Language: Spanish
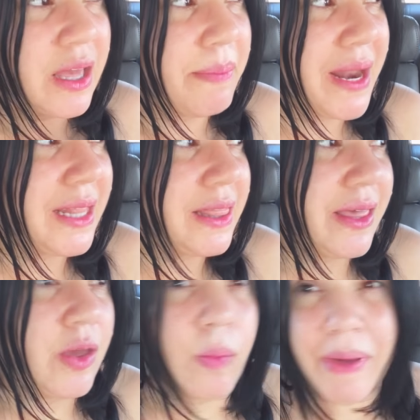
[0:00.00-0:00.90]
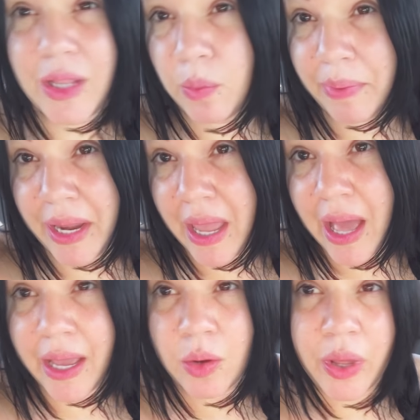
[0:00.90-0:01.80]
que es para ti o para tu
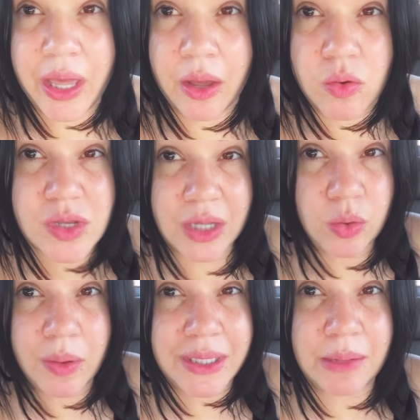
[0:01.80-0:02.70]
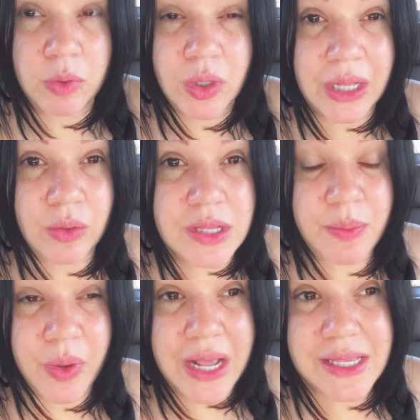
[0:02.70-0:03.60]
pareja, que no es que cosa que tú lo vas a estar mostrando
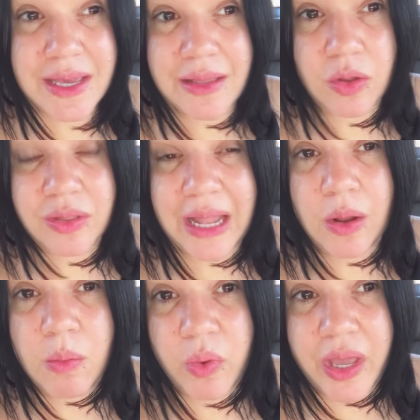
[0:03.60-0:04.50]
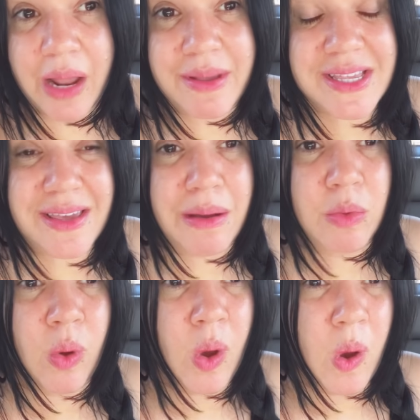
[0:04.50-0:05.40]
así por así, total, como quiera, a veces
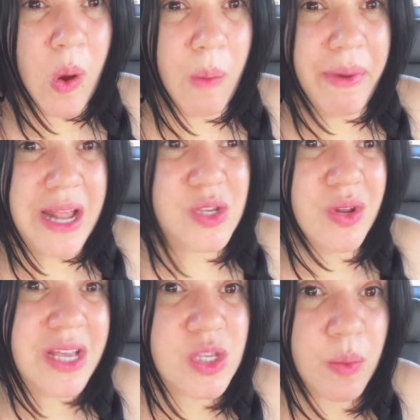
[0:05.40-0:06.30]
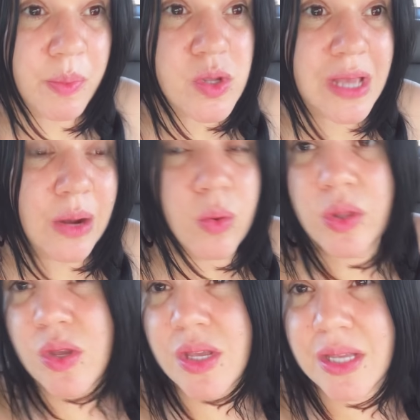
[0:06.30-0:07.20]
llevamos operaciones que son por salud,
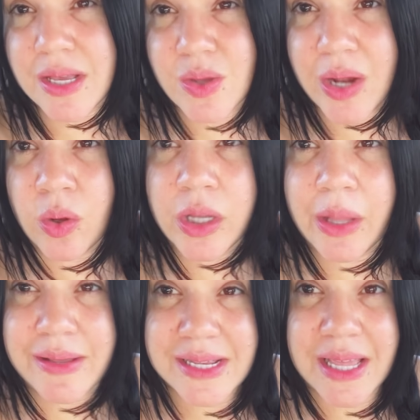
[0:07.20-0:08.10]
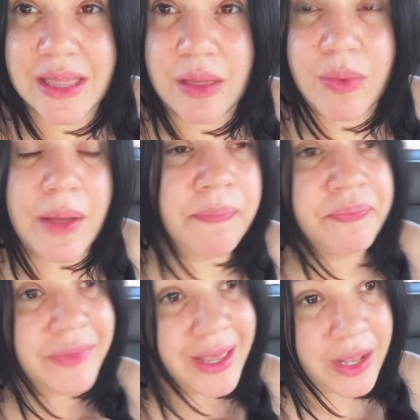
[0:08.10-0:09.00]
entonces si eso es algo que te va a hacer sentir bien,
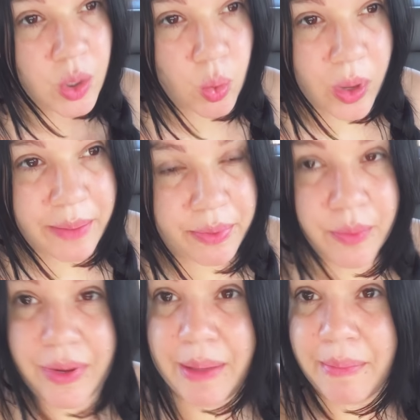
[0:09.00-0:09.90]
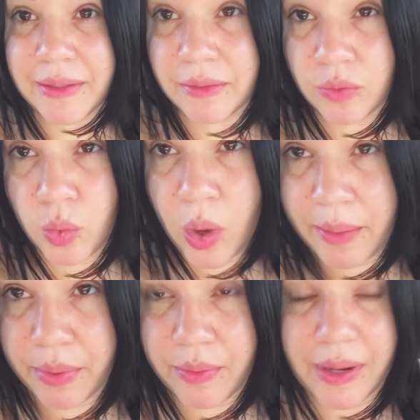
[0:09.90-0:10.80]
no hay problema, no
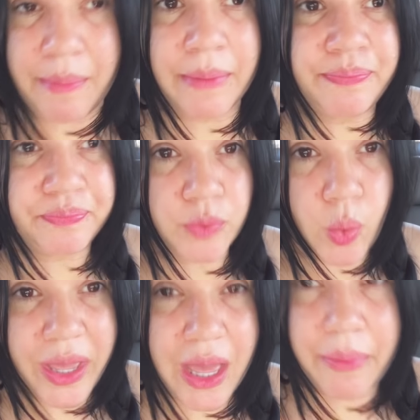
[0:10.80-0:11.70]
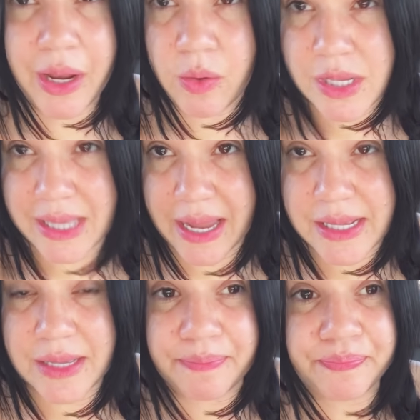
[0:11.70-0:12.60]
hay problema. No hay que
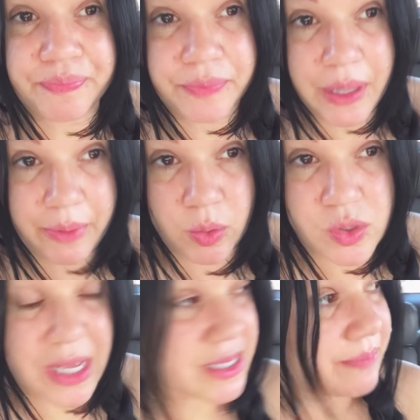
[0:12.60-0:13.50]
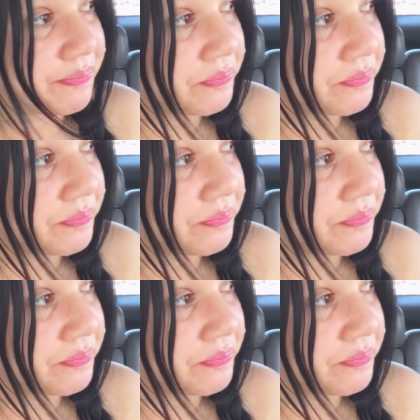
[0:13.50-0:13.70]
avergonzarse. Avergonzarse.